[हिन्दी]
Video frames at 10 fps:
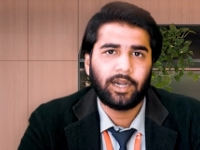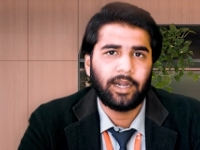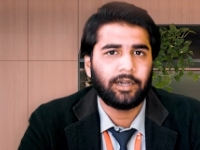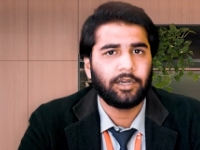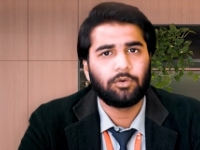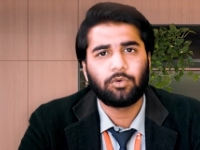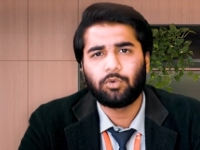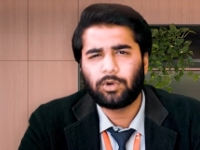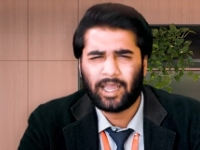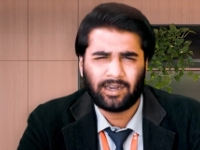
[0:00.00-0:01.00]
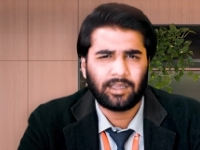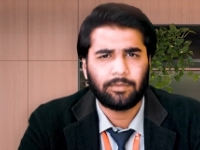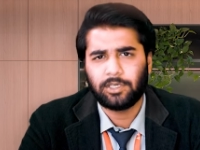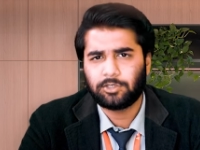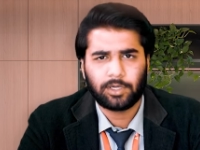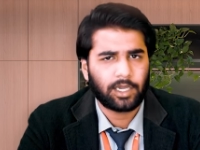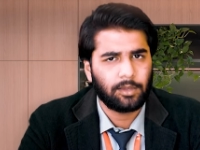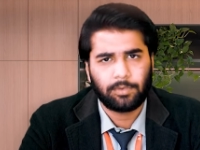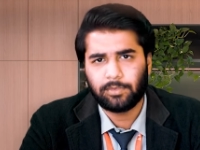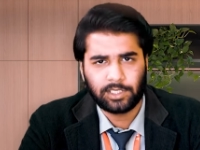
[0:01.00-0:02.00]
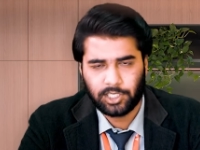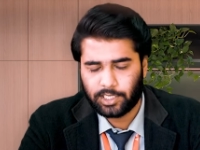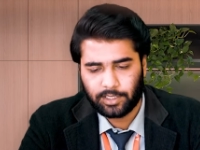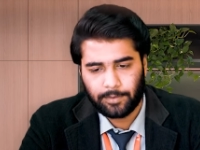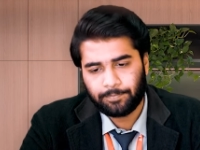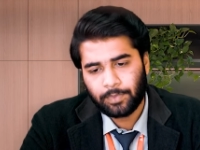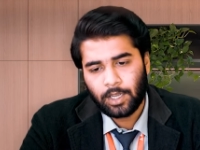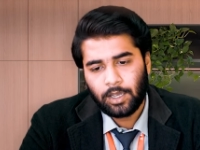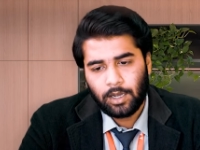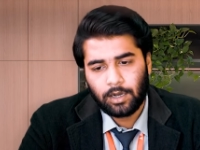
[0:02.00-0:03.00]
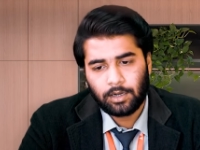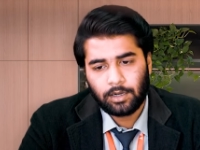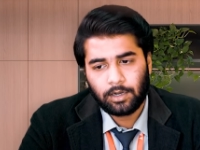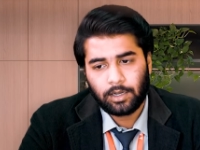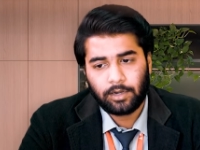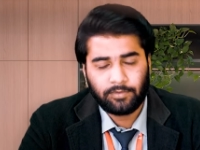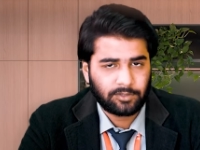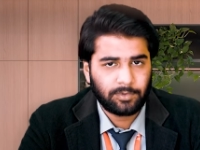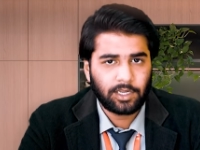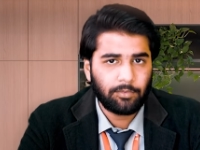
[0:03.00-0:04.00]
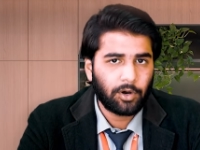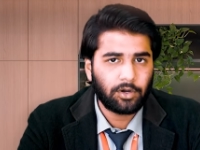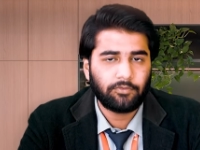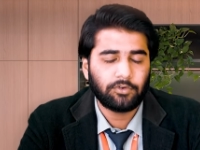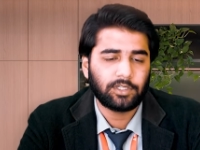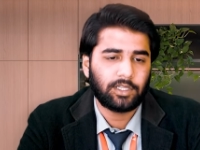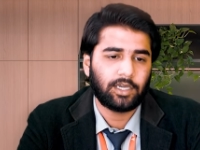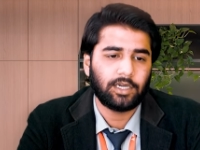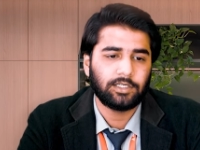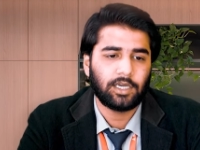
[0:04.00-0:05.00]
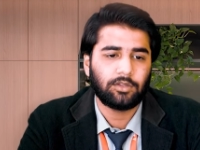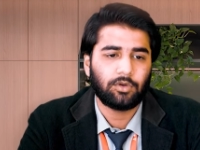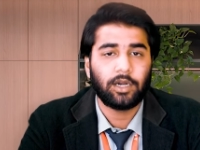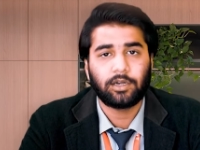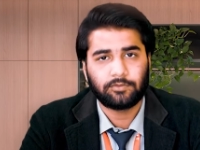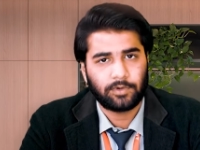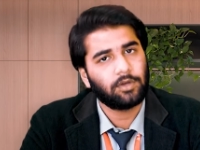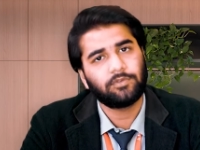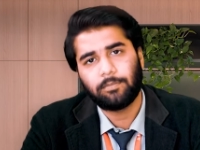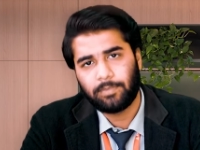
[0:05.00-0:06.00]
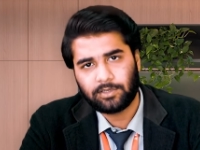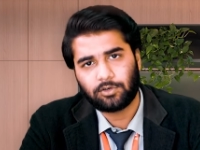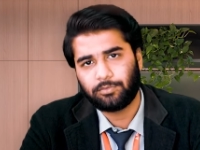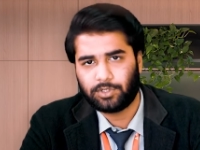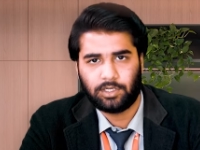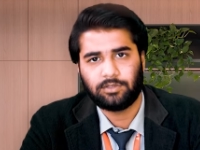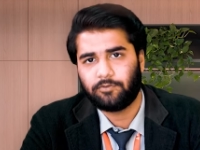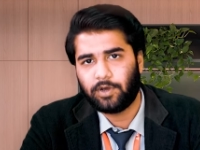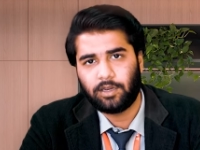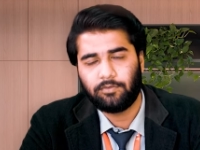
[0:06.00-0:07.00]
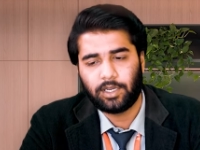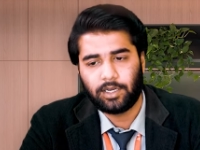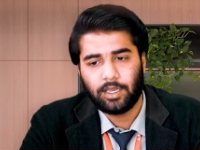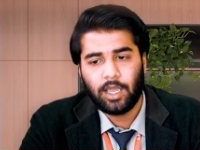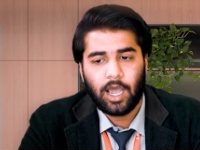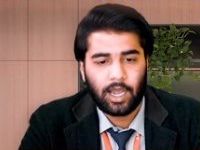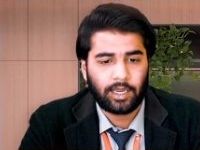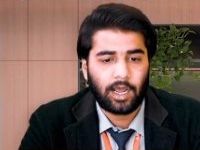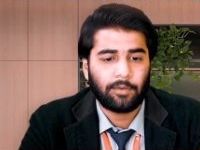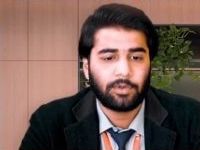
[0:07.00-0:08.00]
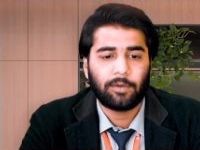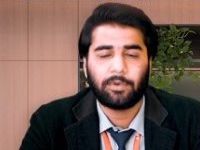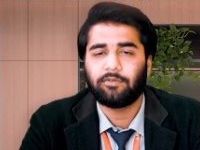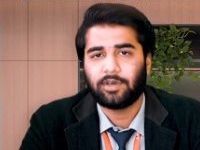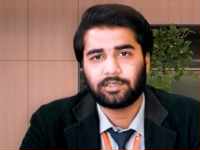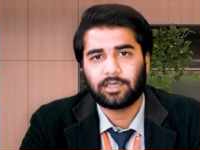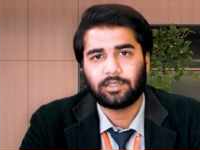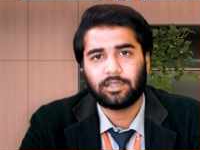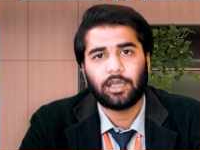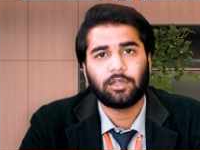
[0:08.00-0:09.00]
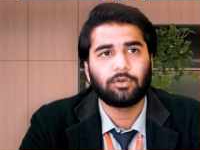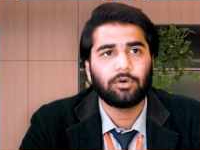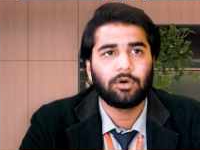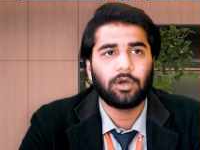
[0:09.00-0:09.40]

180 टू टू के बीच में कहीं पे मिल जाता है इन्वेस्टमेंट uh, के पॉइंट ऑफ व्यू से देखा जाए तो इट इज़ वन ऑफ द बेस्ट ऑप्शन इन सफारी वैली अगर आप यहाँ पे इन्वेस्ट करते हैं तो